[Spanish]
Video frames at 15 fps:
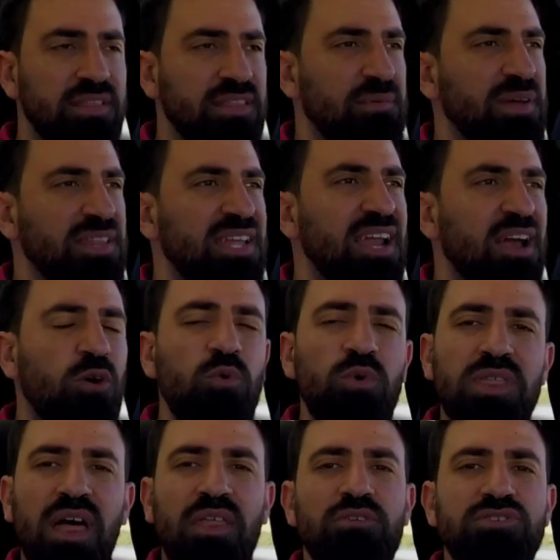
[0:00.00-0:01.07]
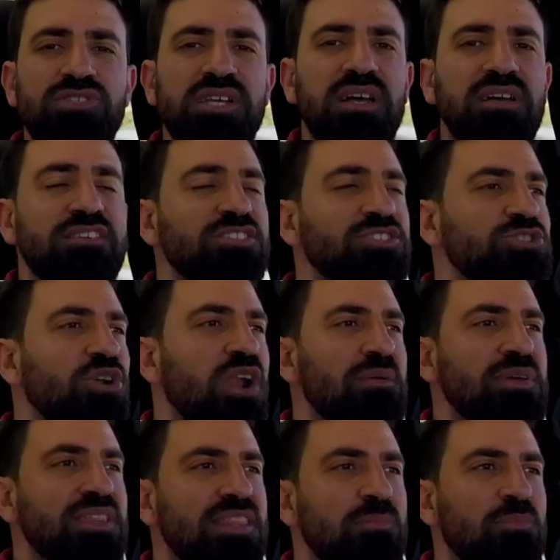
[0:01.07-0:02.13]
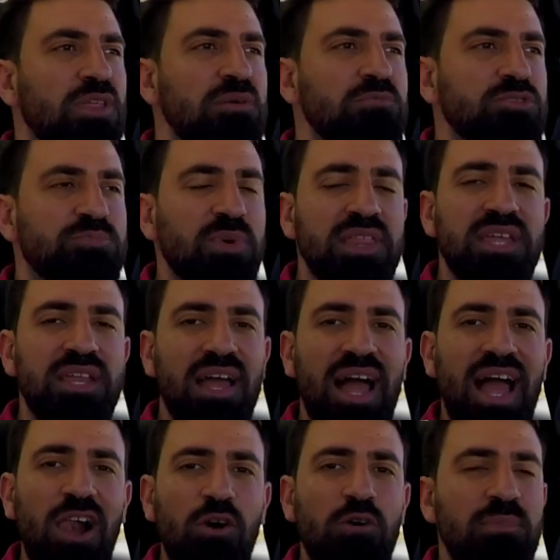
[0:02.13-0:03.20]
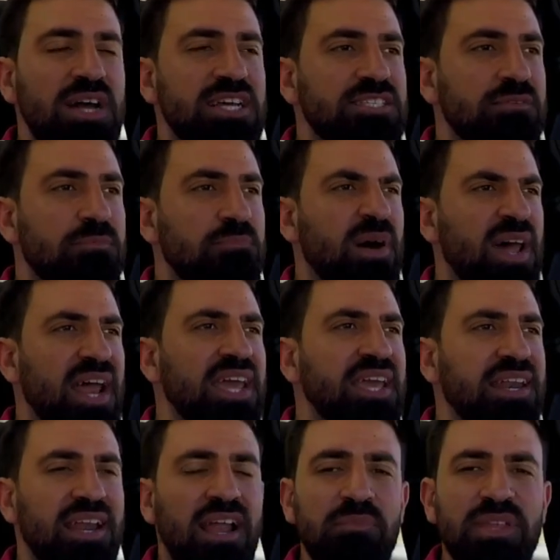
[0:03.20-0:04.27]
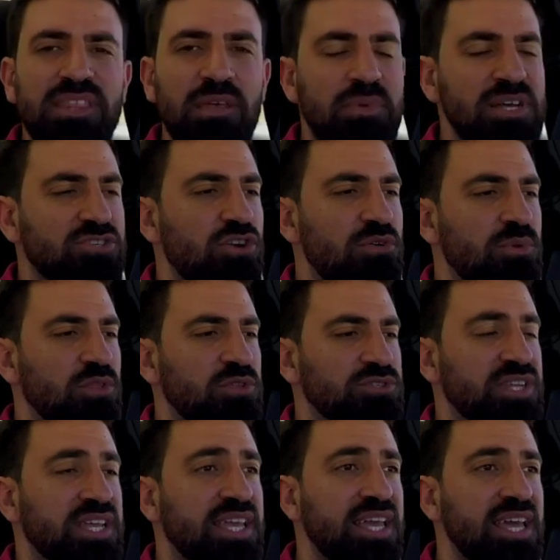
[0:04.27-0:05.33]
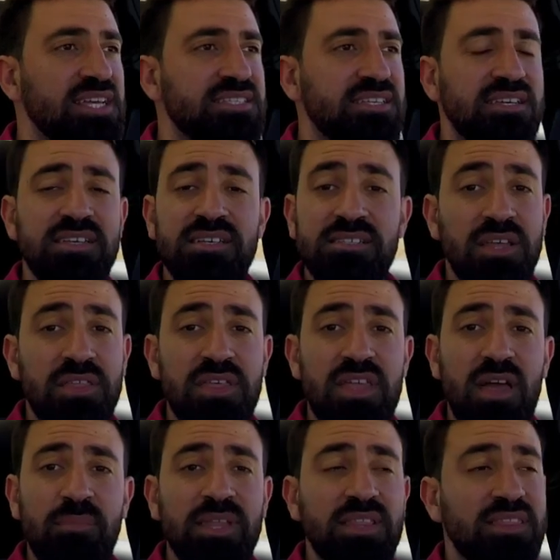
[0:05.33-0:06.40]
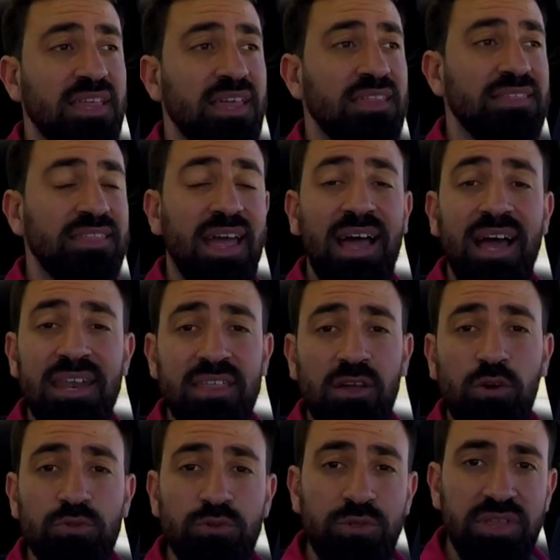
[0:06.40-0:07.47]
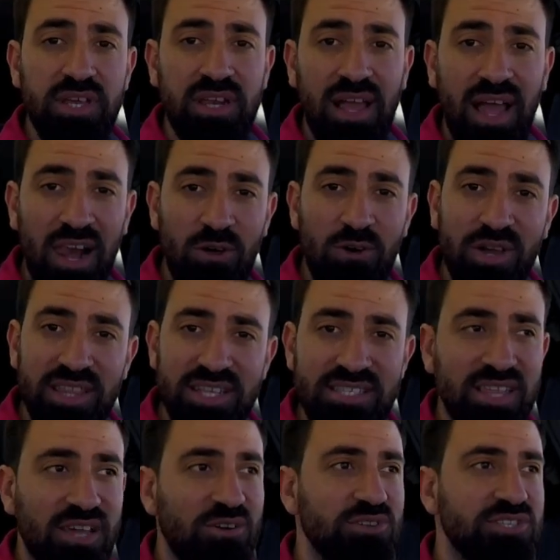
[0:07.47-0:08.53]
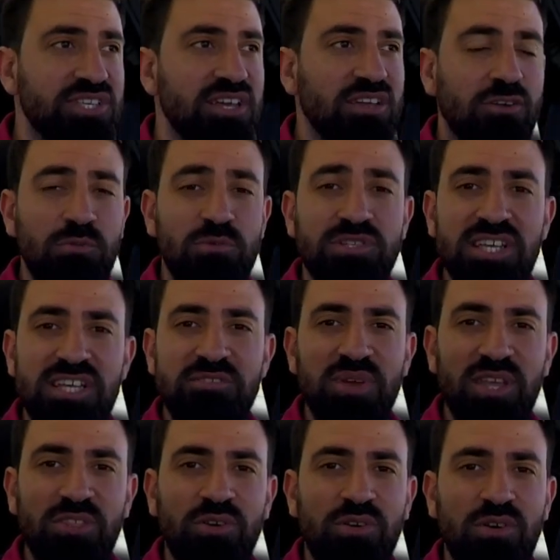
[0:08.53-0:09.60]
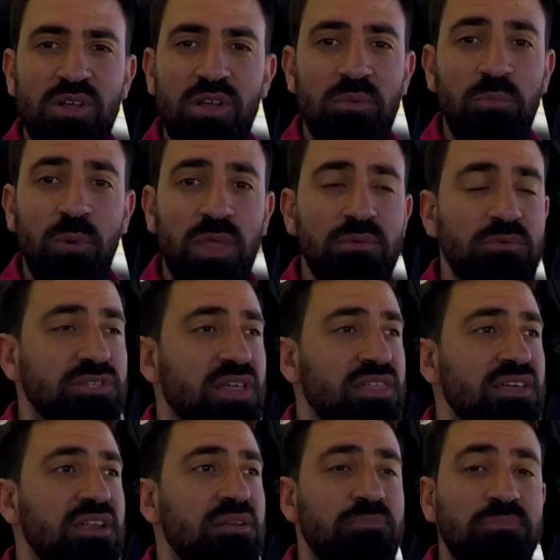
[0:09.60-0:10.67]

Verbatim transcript: de manera cuidadosa, solamente podemos pedir algo más para ir realmente más cómodos y es sencillamente dejar de conducir, algo que en este coche, como estáis viendo, podemos hacer